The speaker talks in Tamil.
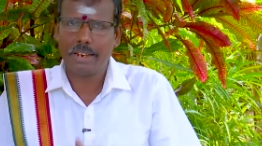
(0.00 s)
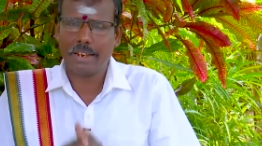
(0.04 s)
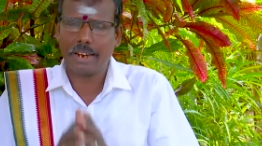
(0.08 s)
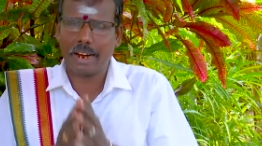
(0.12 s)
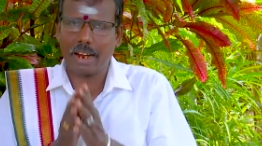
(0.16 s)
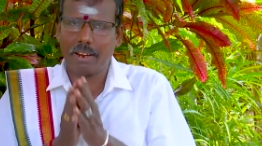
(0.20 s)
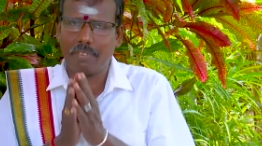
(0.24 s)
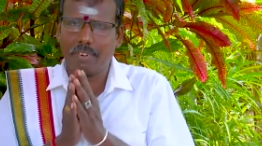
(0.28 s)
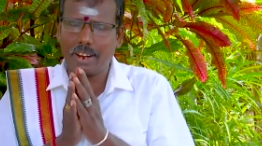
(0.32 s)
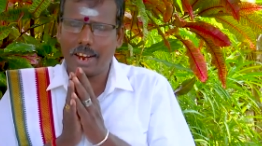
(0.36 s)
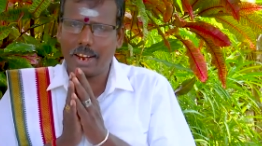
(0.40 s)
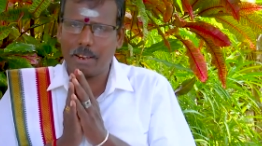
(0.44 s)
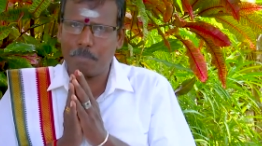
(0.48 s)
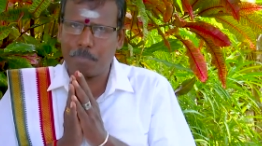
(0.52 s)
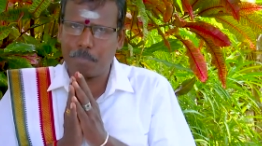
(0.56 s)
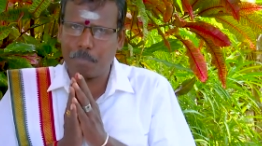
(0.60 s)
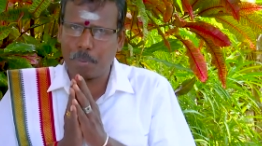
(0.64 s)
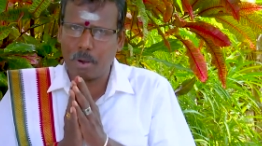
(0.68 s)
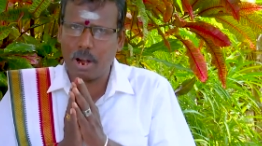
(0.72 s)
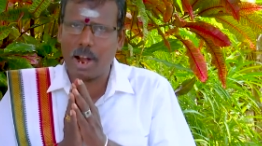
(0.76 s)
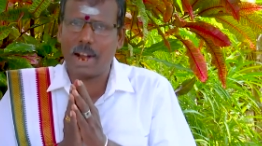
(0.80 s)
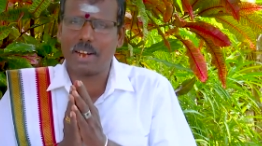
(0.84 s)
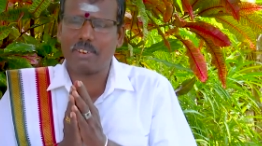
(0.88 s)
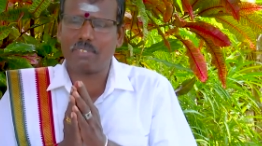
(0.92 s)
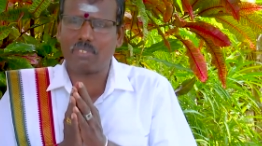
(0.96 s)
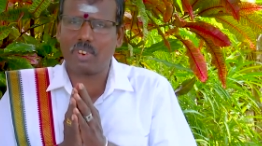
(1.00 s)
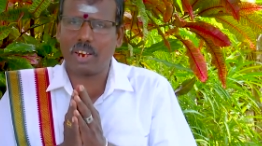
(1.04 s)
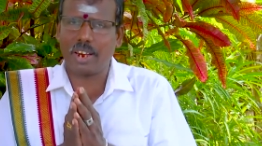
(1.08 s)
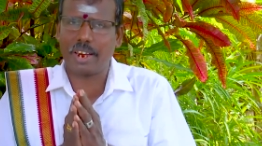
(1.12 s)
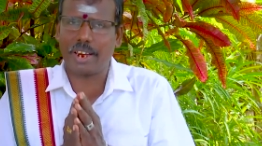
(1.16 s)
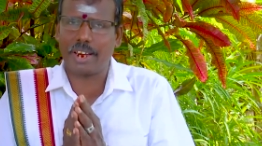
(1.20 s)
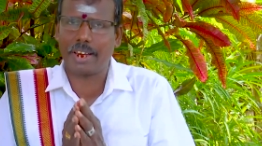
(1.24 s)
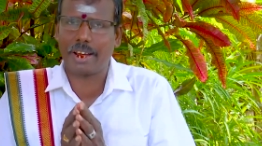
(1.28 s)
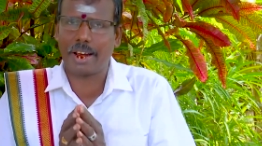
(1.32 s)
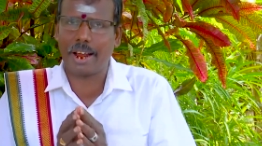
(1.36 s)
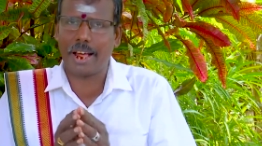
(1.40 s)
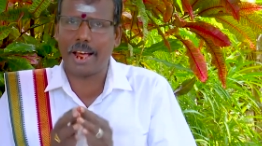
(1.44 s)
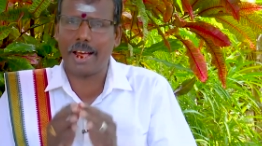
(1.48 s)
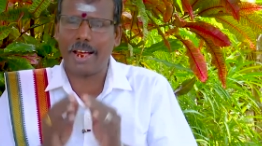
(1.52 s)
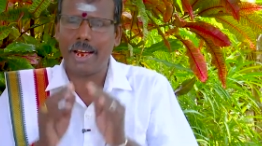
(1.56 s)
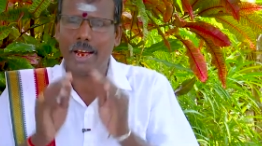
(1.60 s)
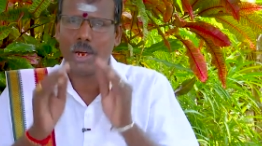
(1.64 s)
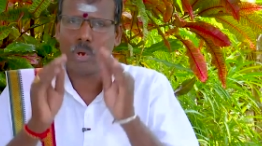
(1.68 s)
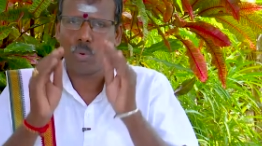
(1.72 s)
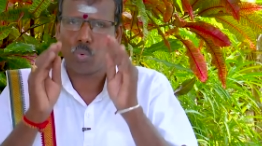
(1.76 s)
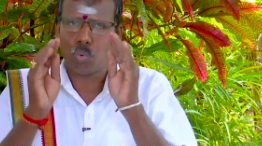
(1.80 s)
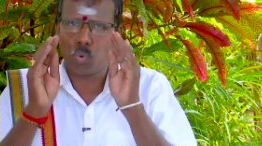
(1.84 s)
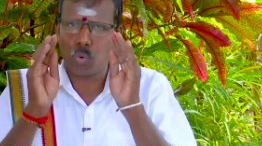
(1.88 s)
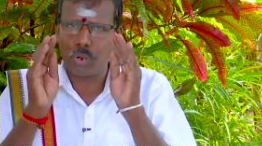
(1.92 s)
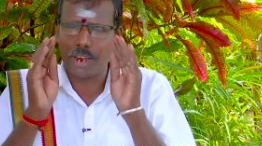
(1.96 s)
இறைவனை பிரார்த்திக்கிற
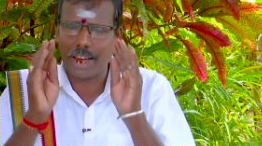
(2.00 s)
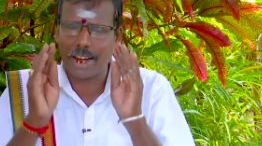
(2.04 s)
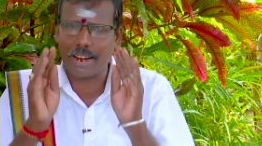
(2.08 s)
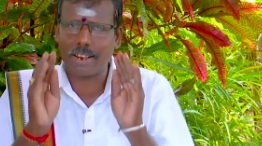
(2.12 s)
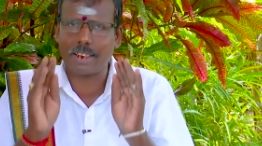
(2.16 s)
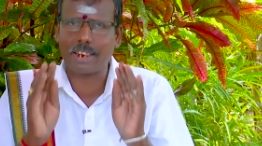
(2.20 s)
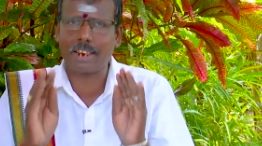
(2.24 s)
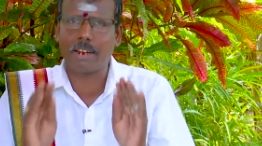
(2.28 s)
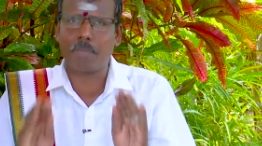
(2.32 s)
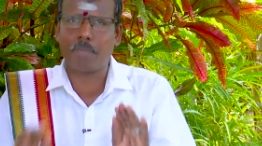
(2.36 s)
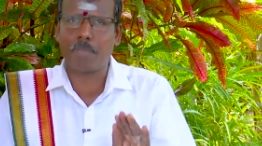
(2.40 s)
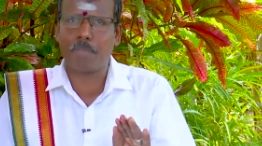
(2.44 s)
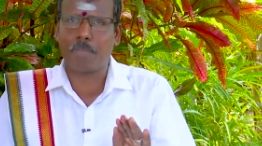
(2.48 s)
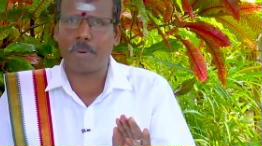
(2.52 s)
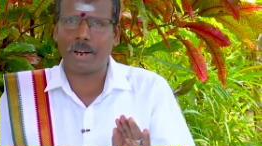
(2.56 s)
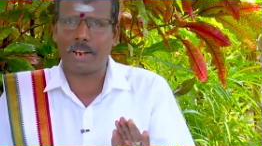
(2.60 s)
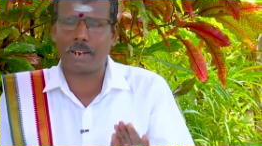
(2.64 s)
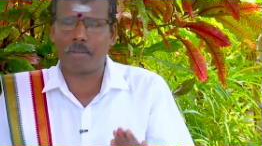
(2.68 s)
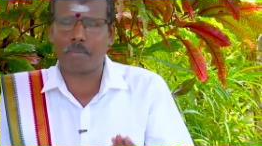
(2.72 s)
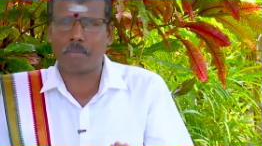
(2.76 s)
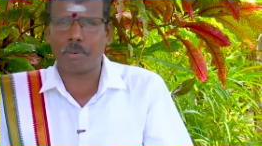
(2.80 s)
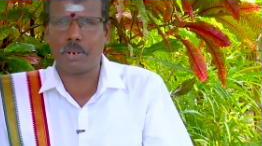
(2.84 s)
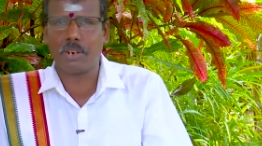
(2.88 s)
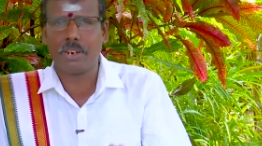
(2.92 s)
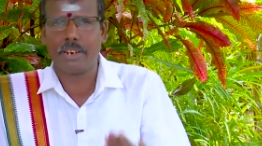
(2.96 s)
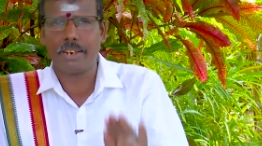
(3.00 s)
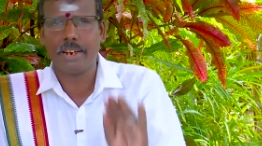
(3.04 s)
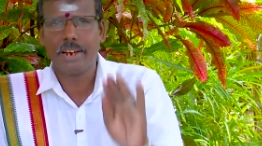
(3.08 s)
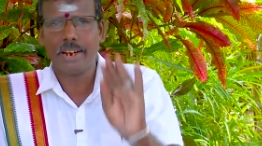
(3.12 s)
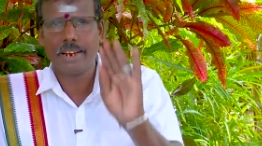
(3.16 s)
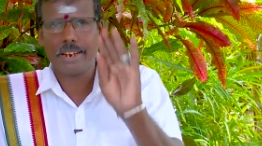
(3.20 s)
உயர்ந்த பண்பு